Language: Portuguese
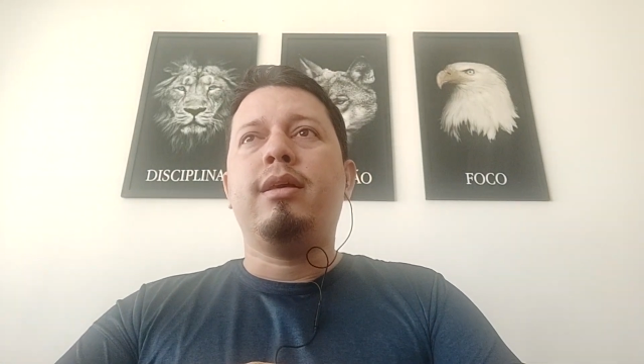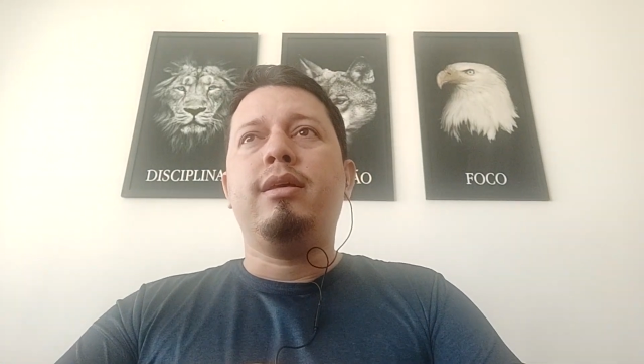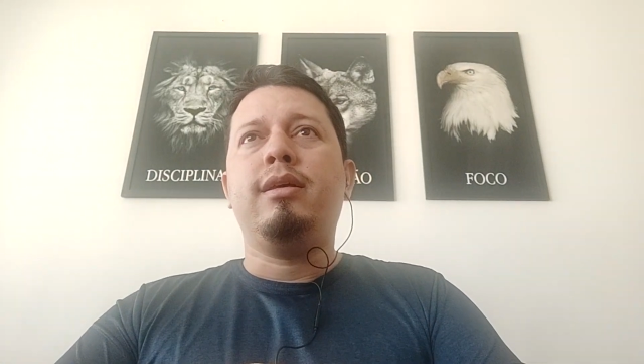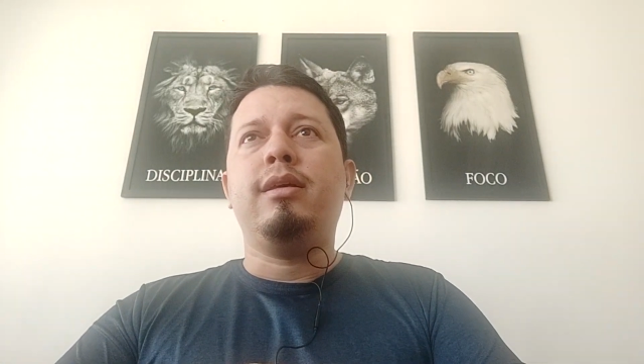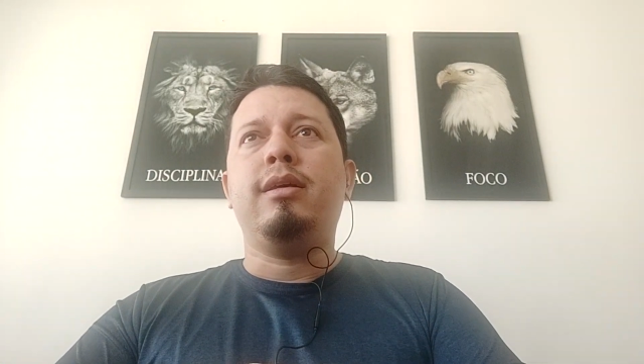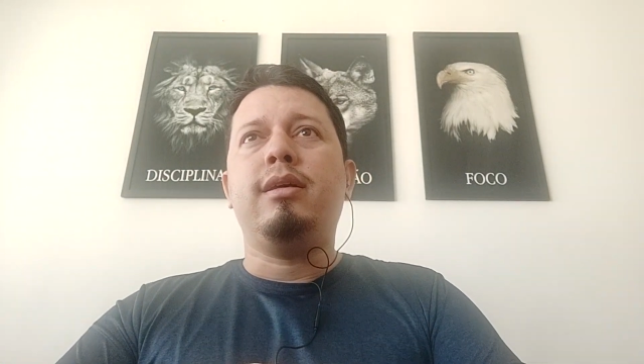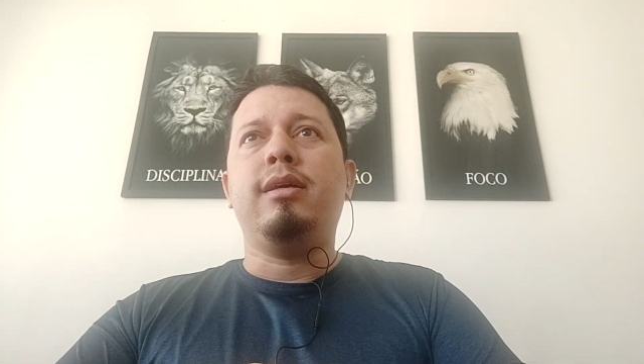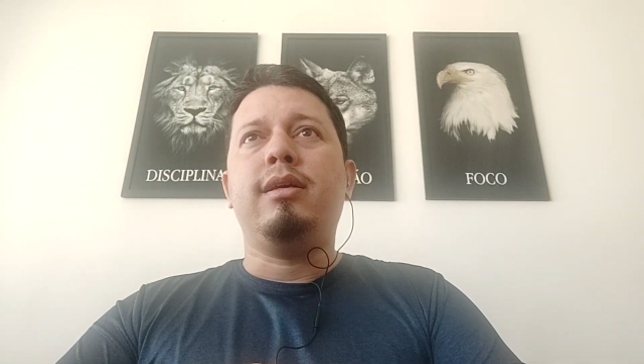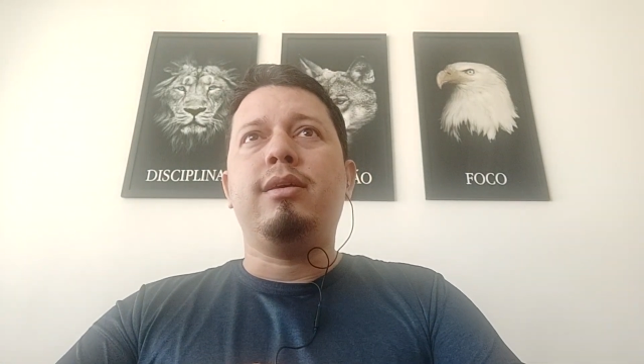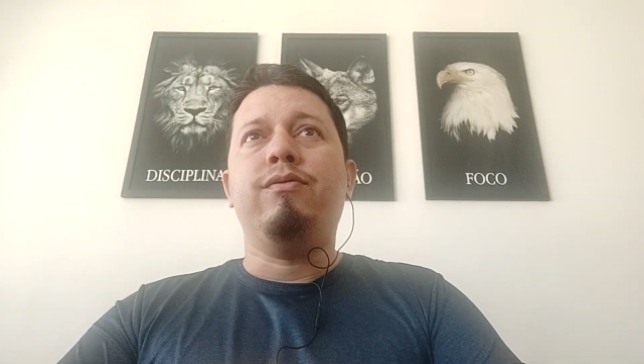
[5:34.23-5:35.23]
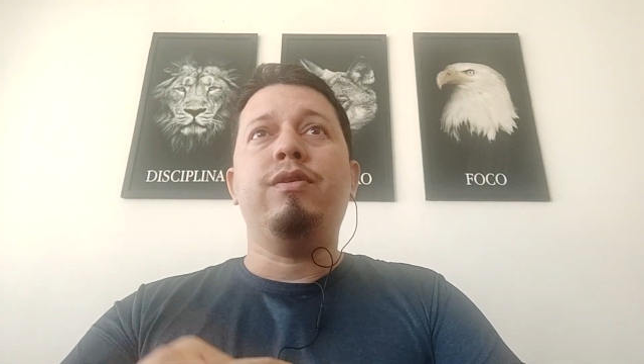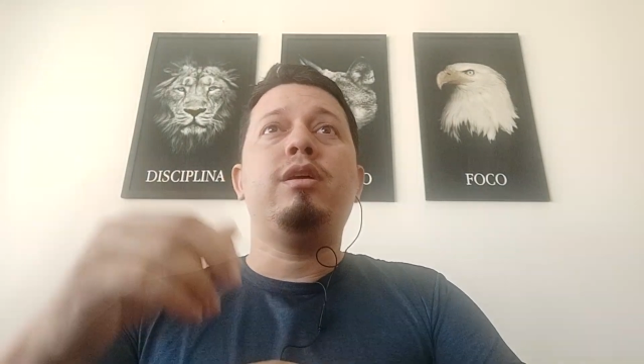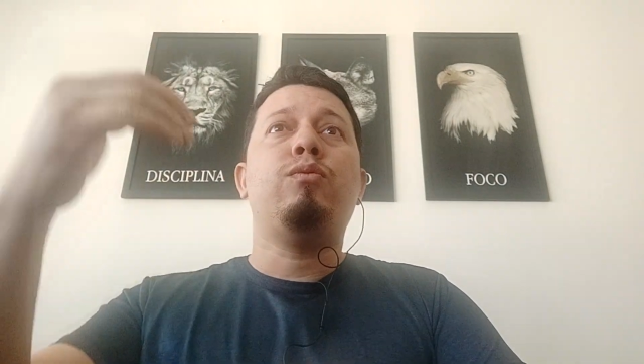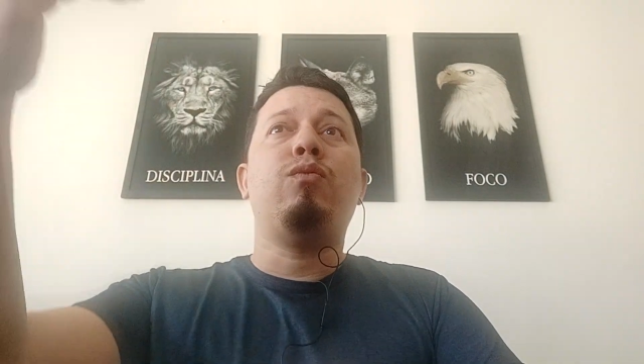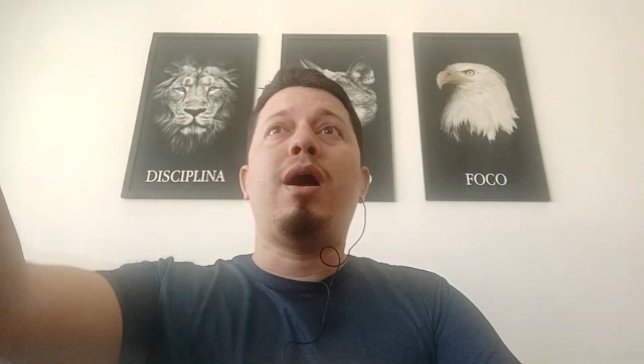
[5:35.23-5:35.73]
e
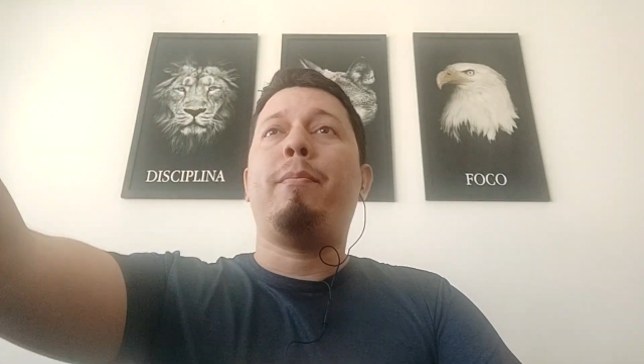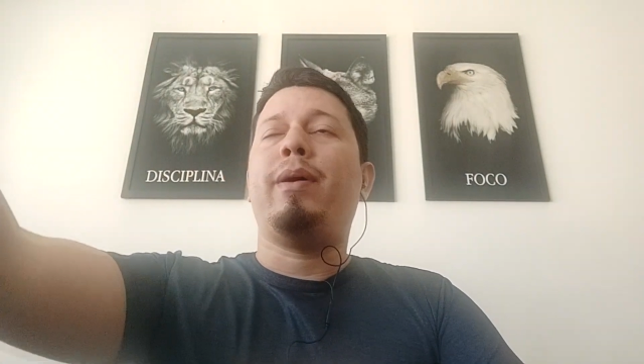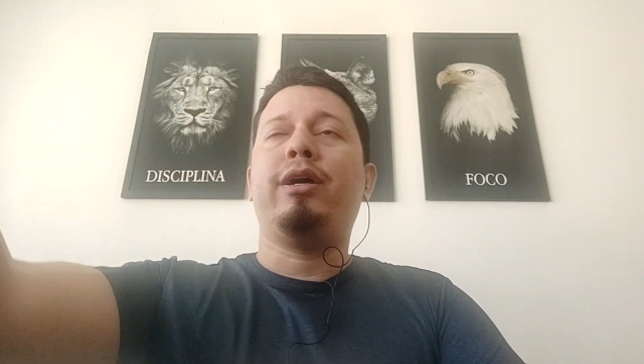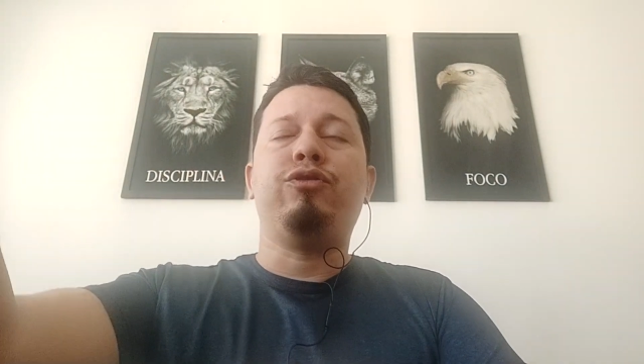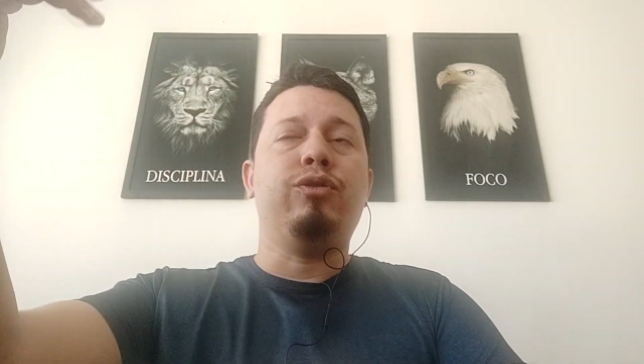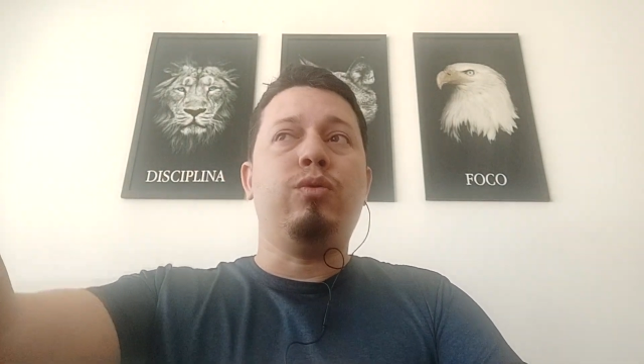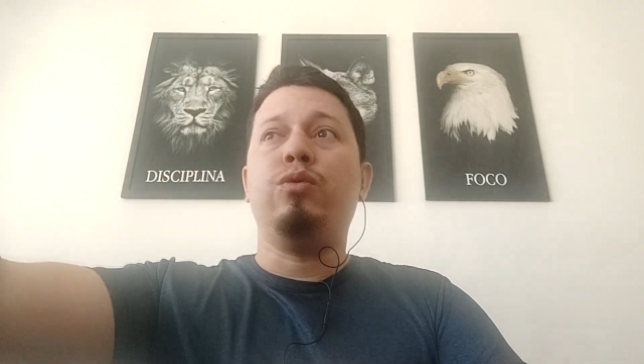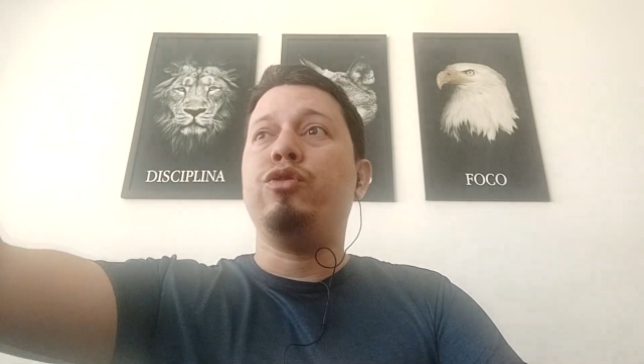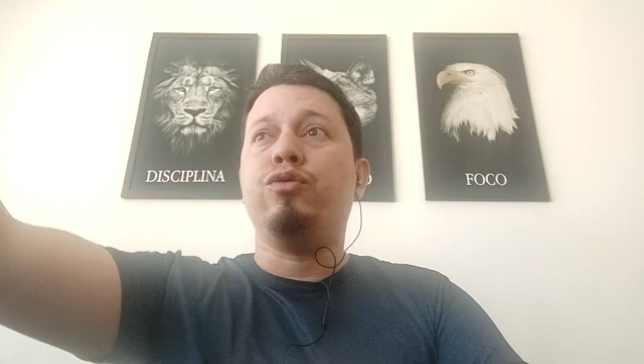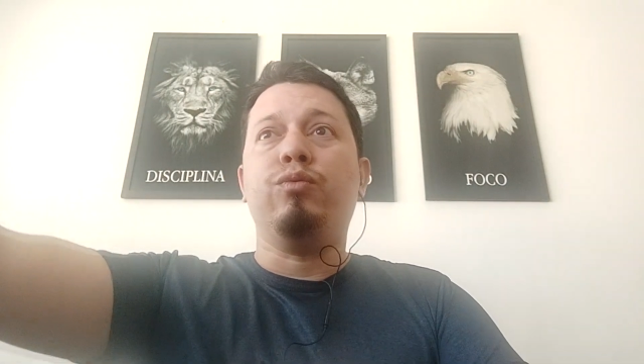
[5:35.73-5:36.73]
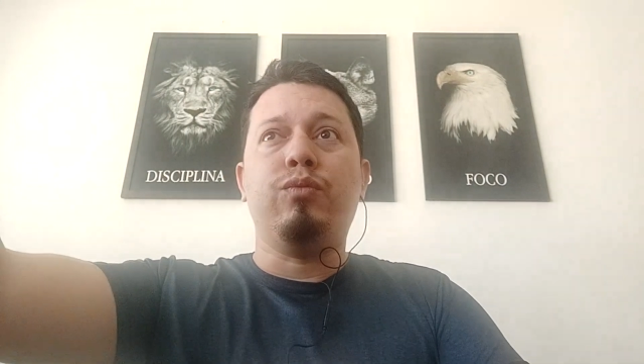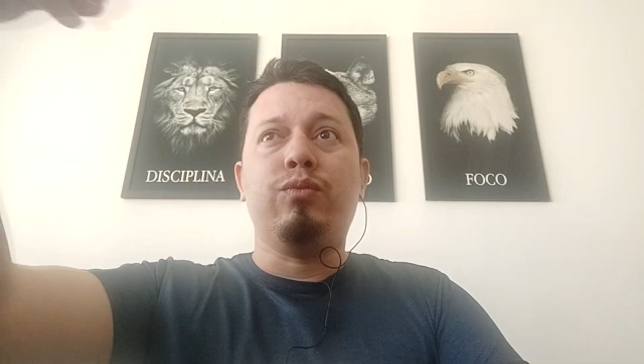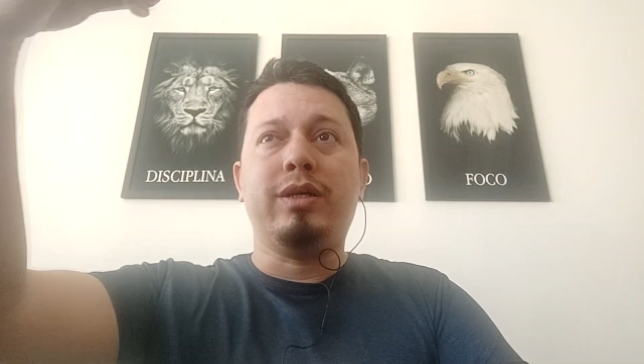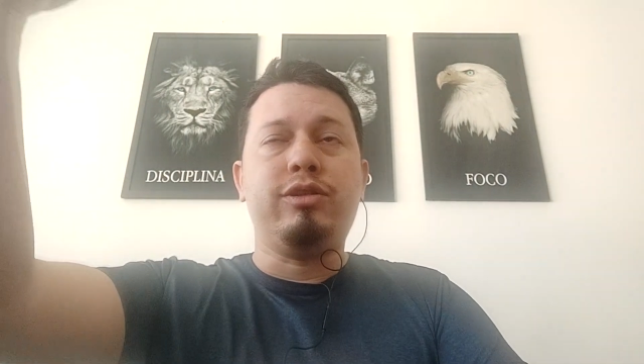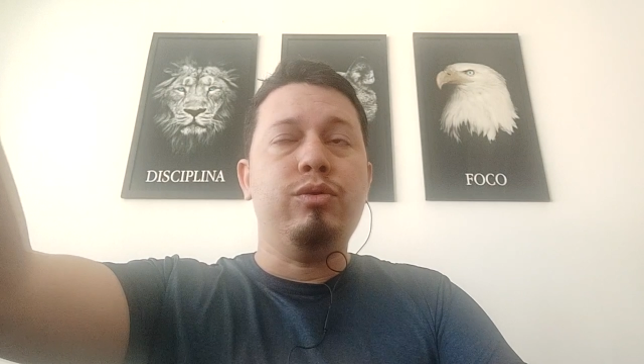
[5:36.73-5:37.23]
vê um rapaz de longe,
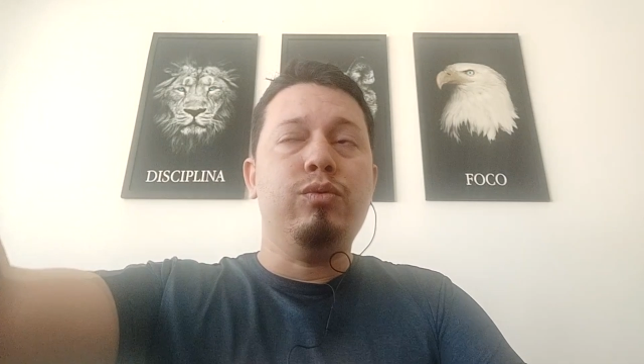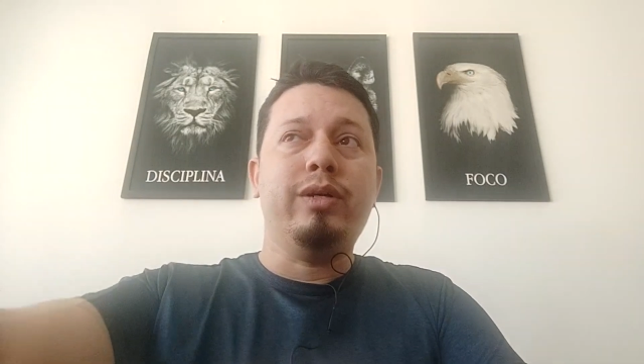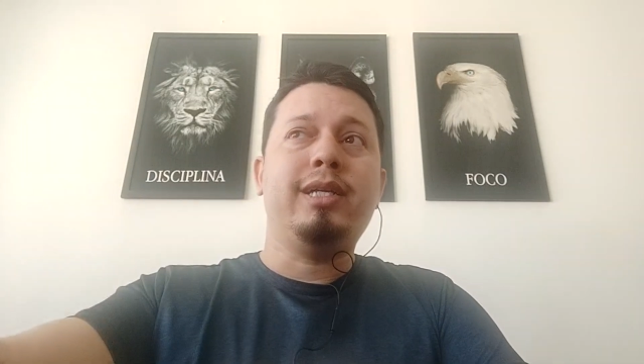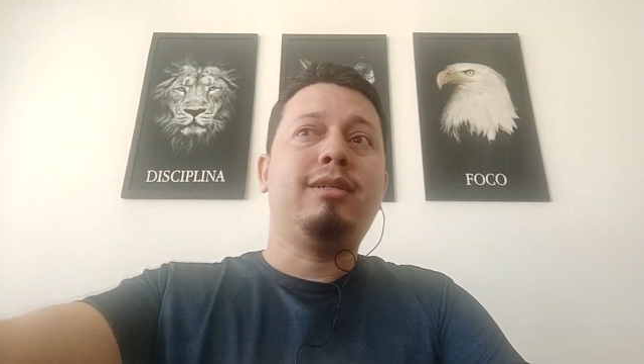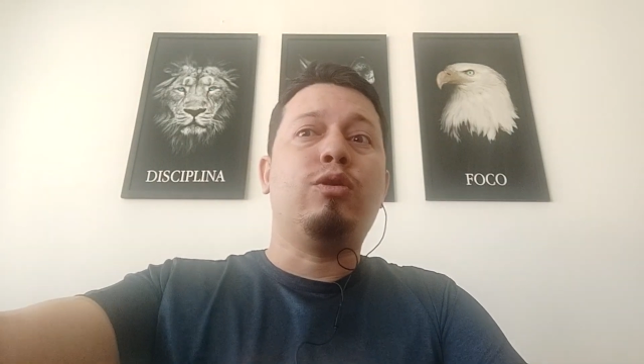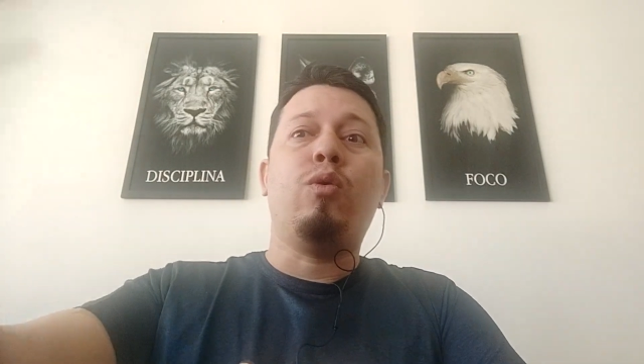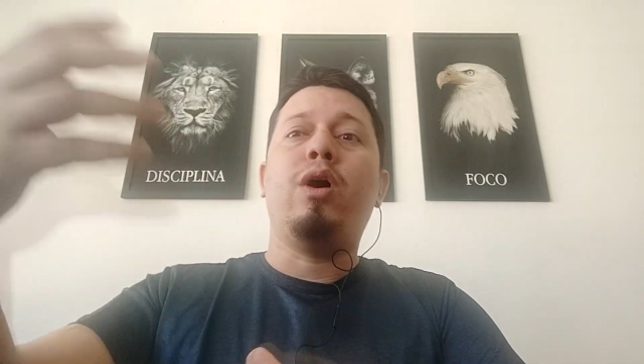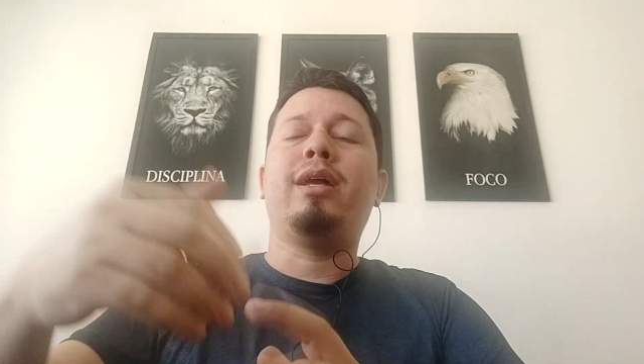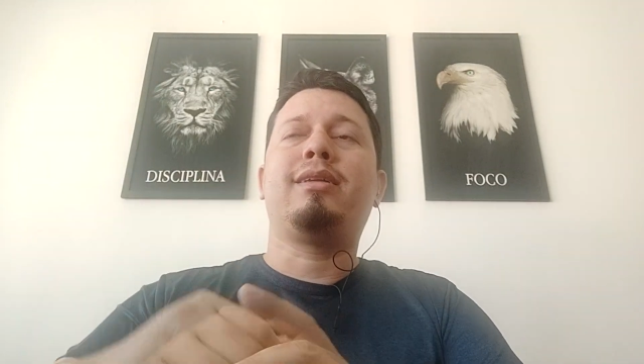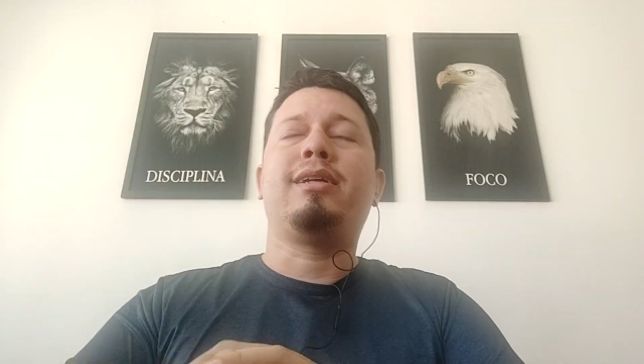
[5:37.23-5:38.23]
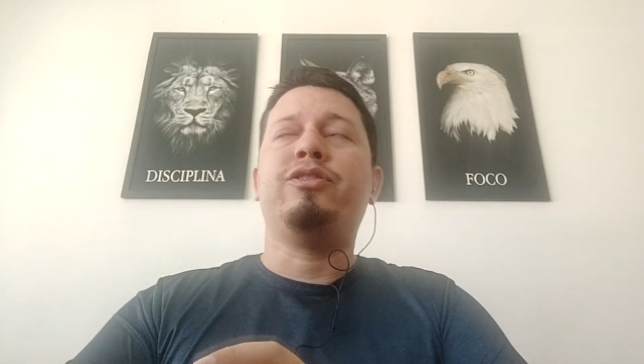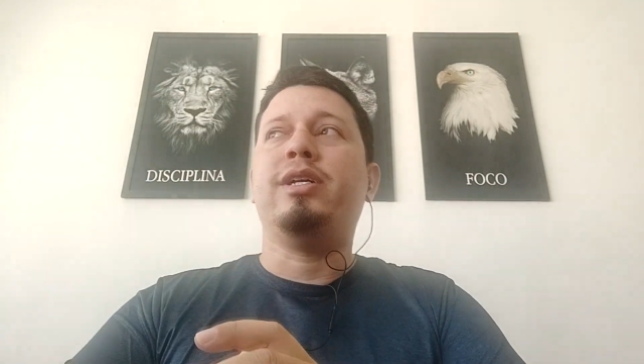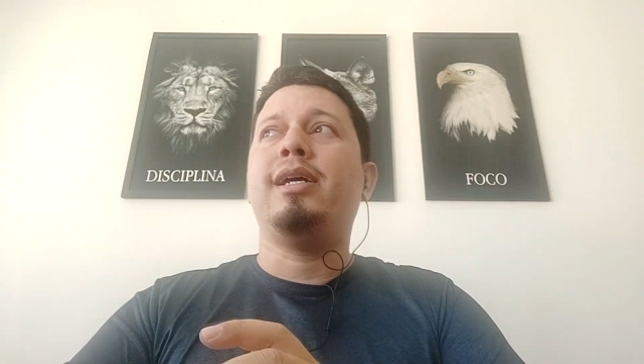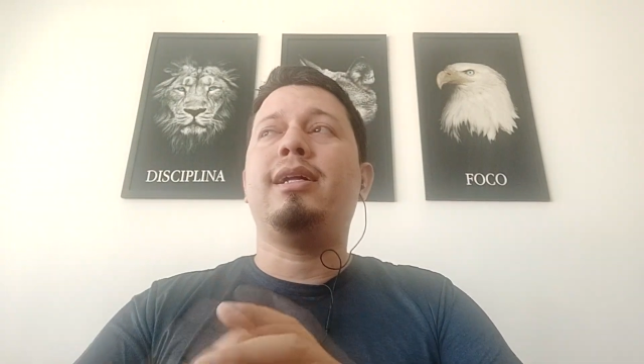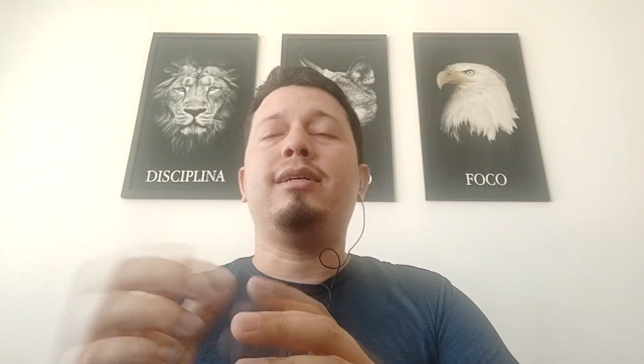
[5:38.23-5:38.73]
uma silhueta e corre atrás
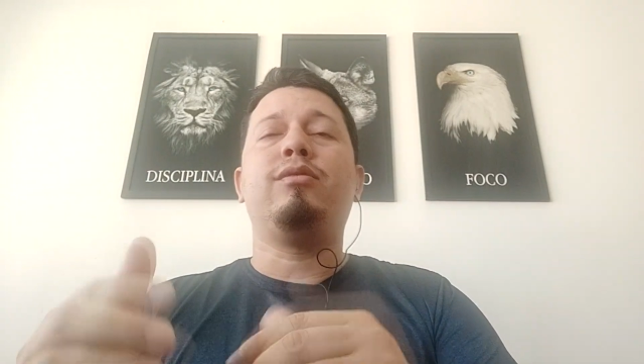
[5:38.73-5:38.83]
dela.